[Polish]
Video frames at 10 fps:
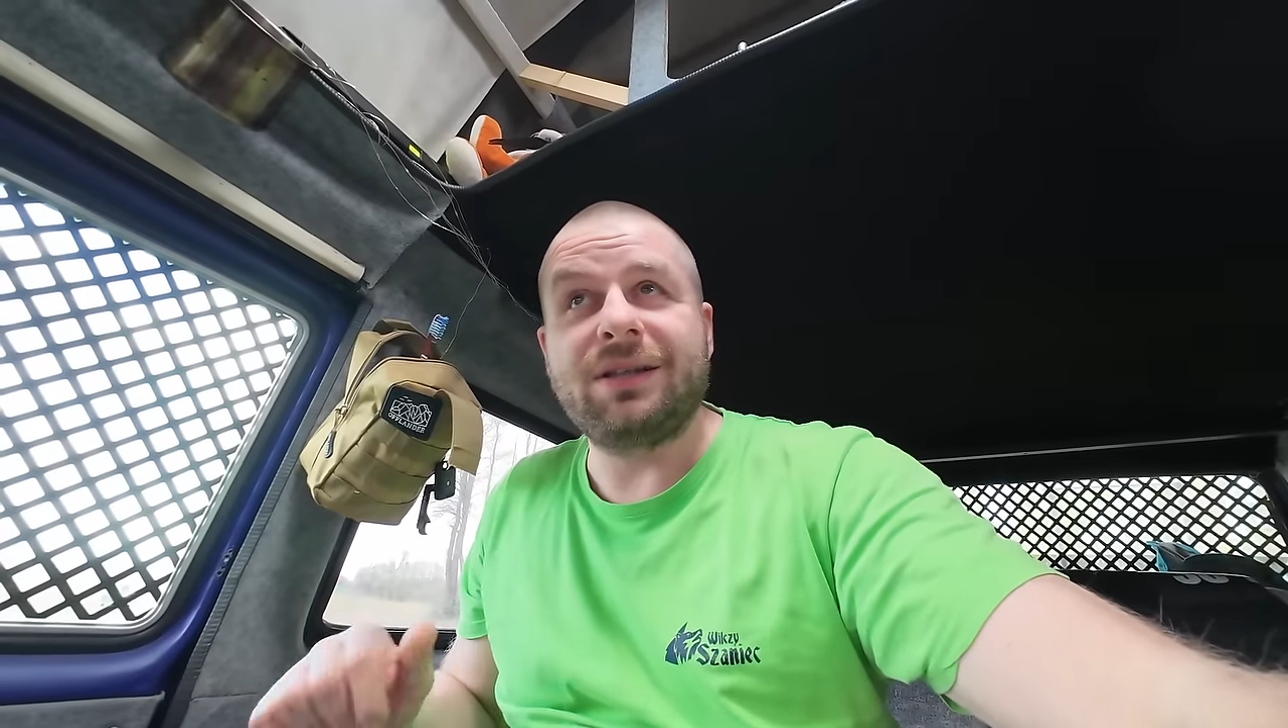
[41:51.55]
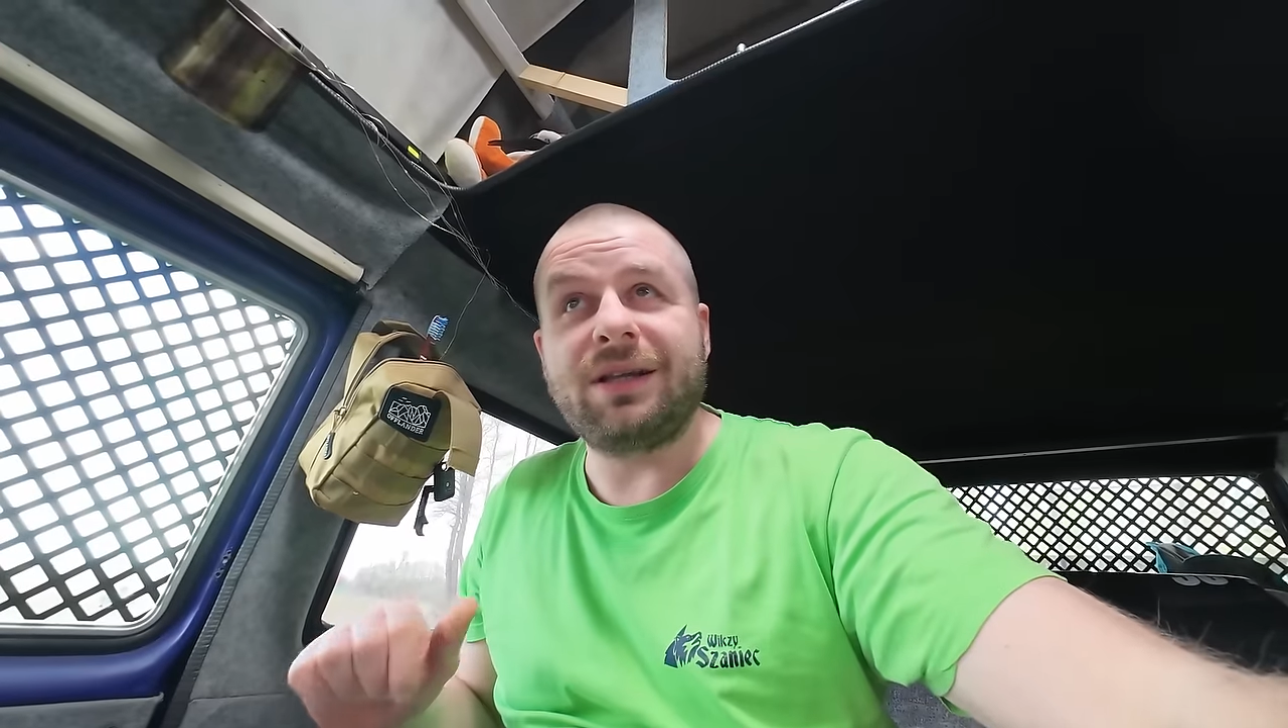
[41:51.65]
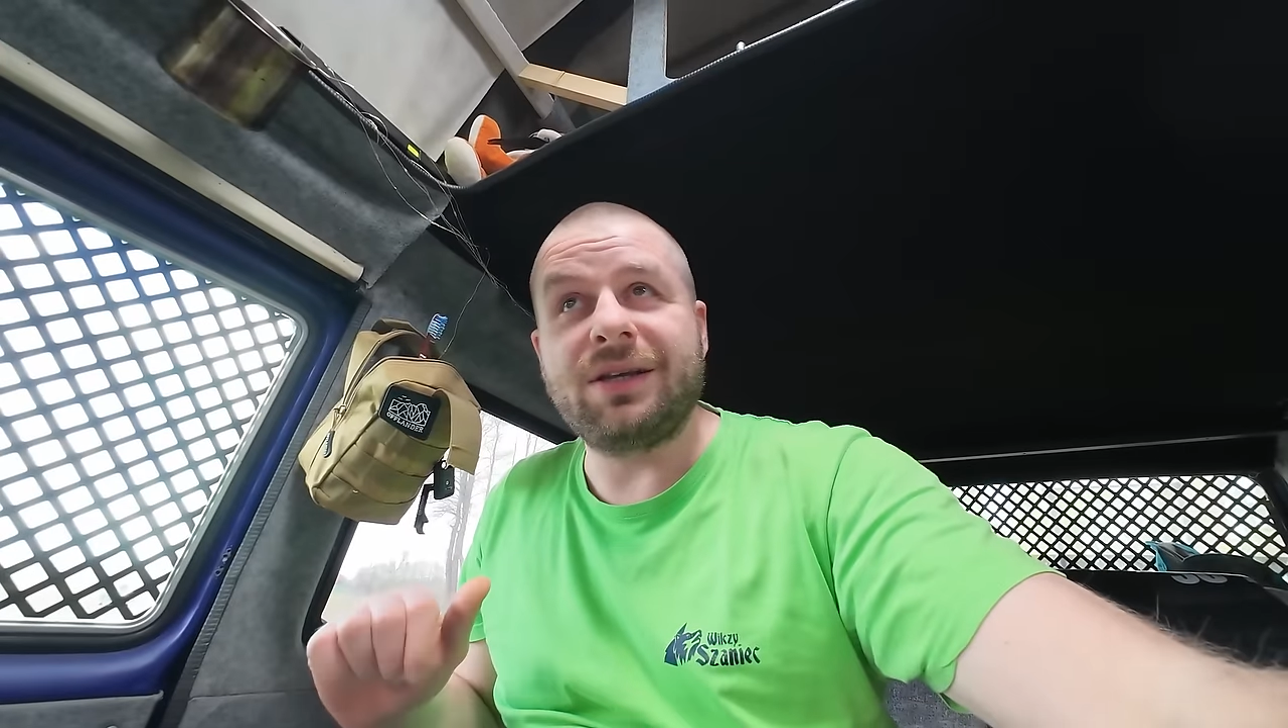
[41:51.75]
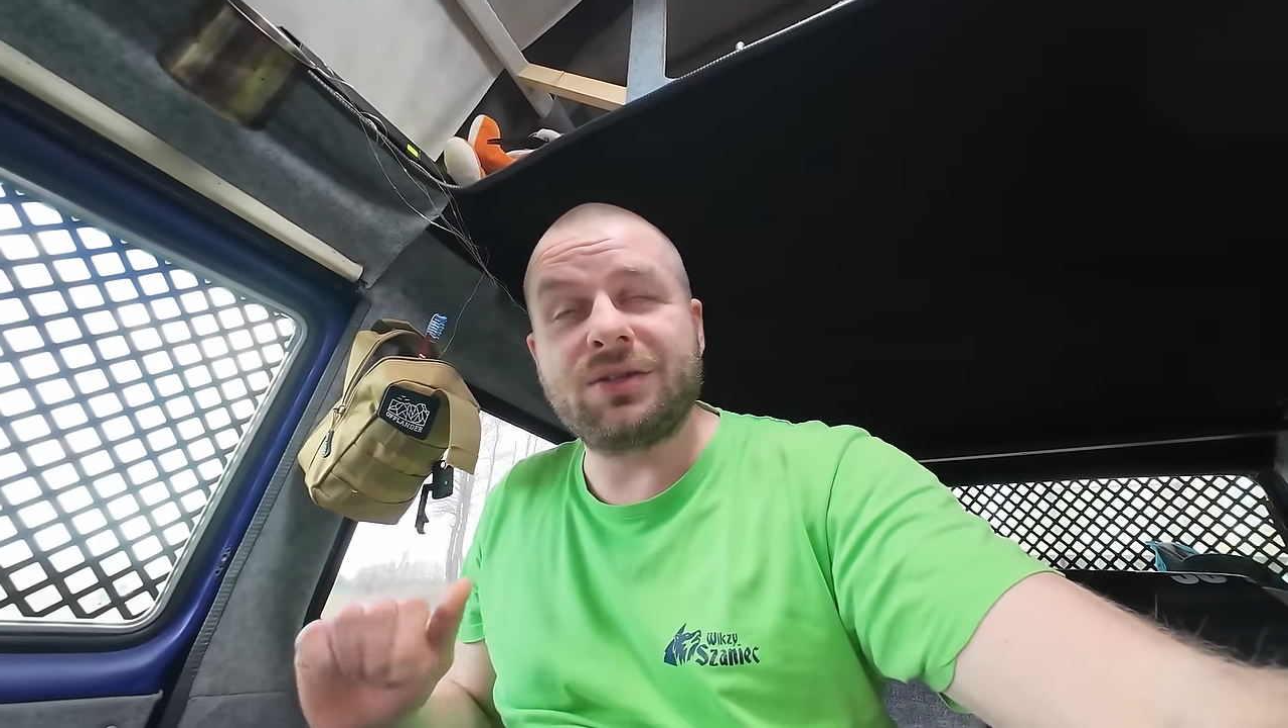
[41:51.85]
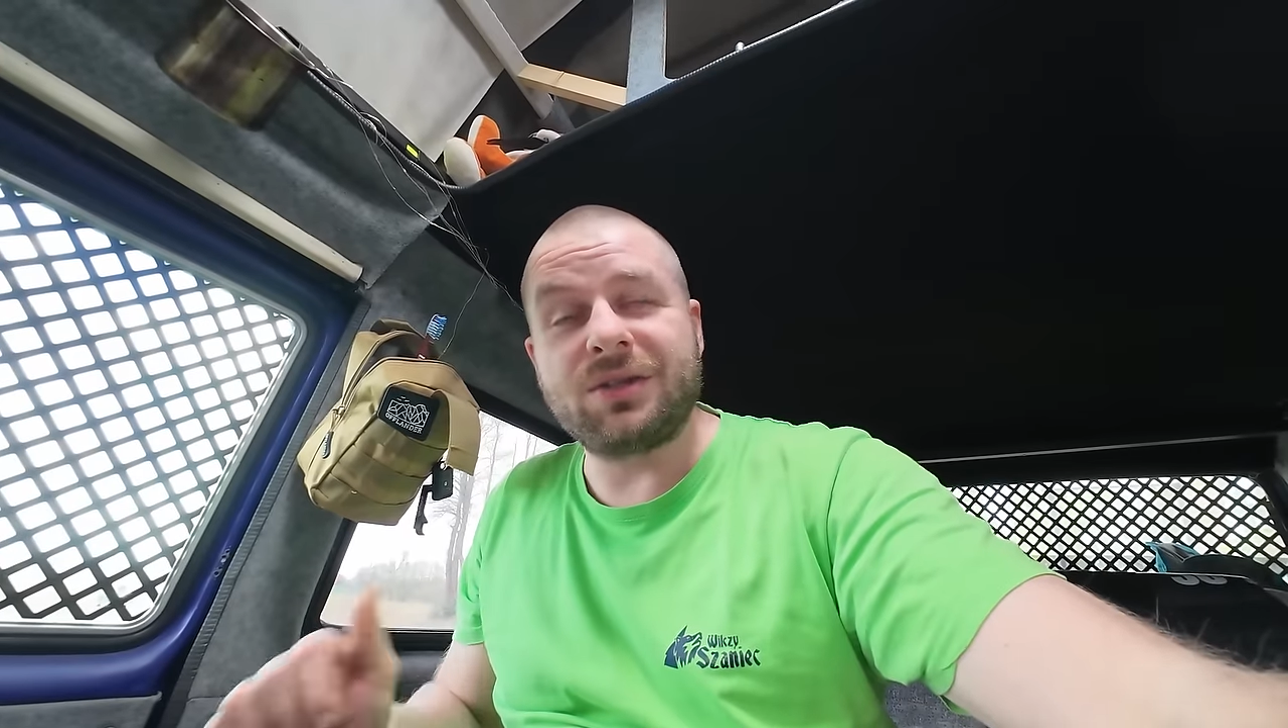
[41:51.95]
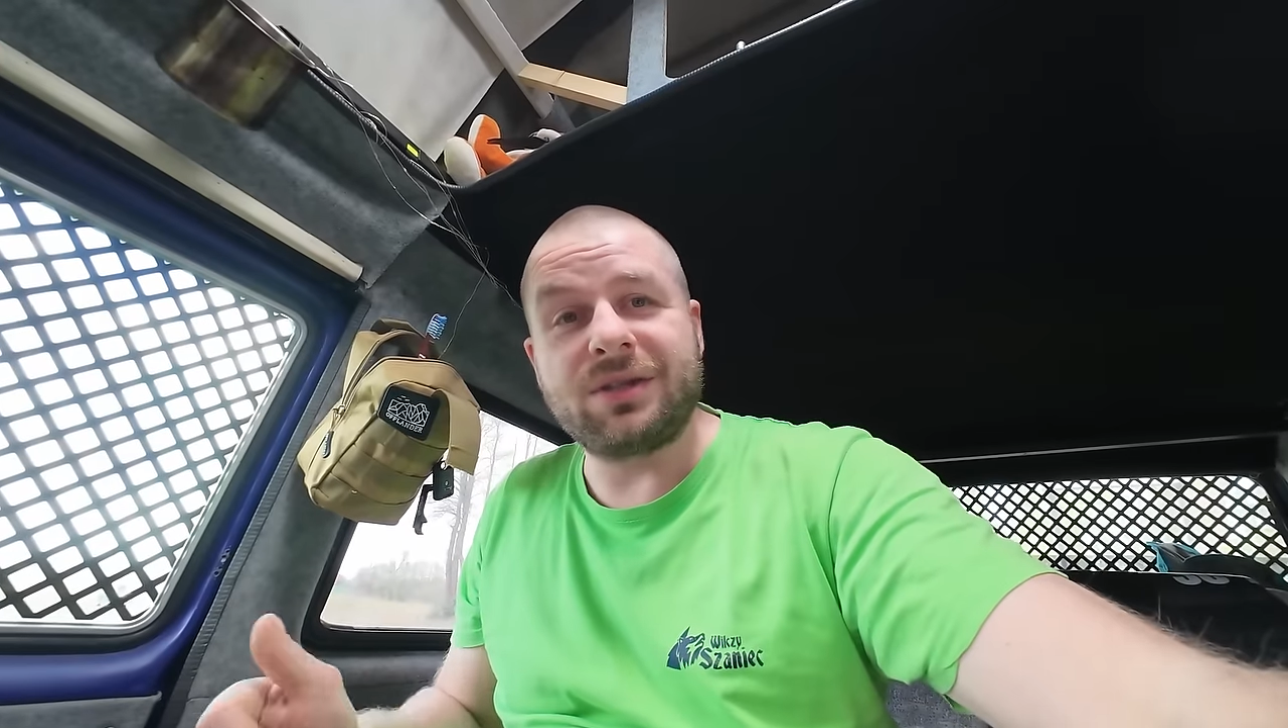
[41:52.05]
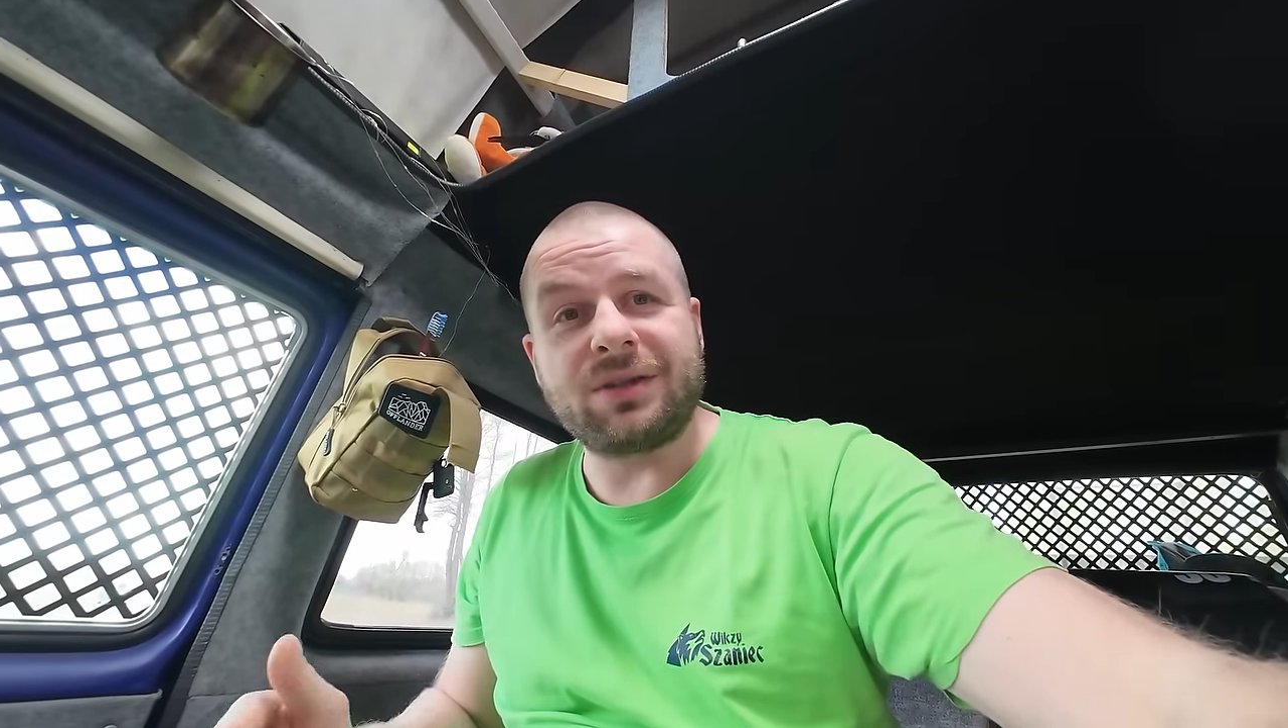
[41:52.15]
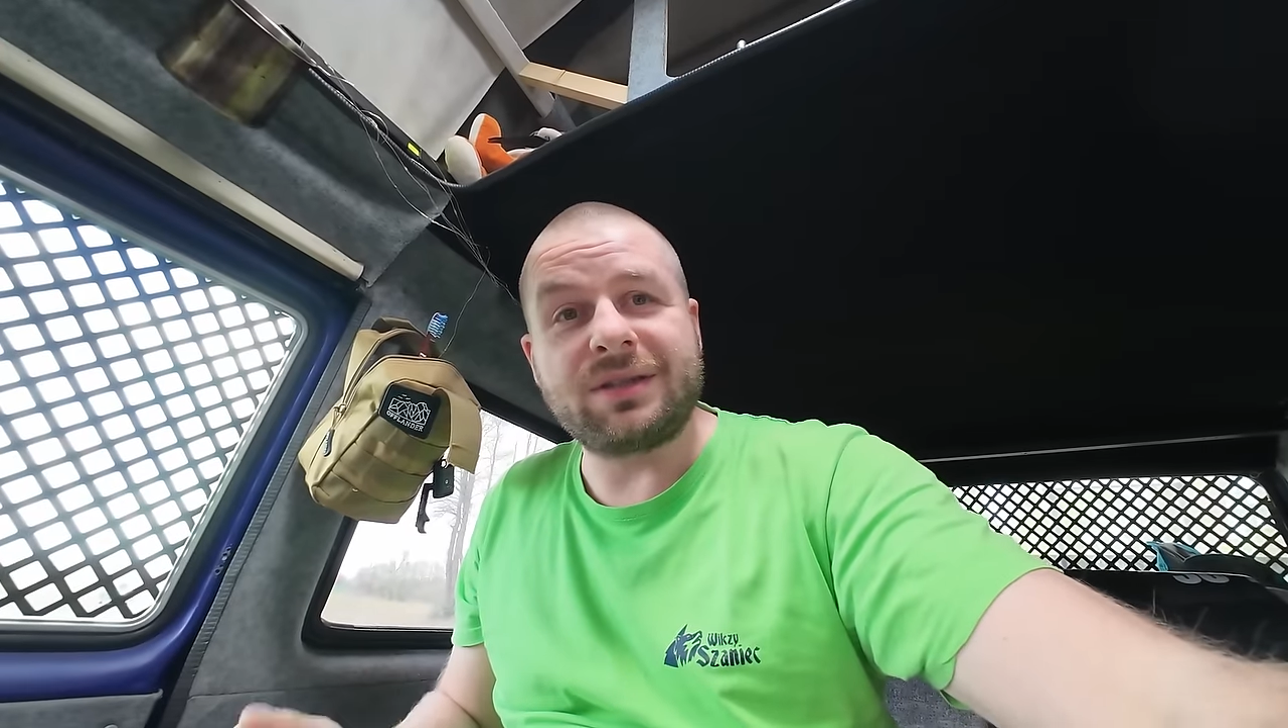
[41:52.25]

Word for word: należy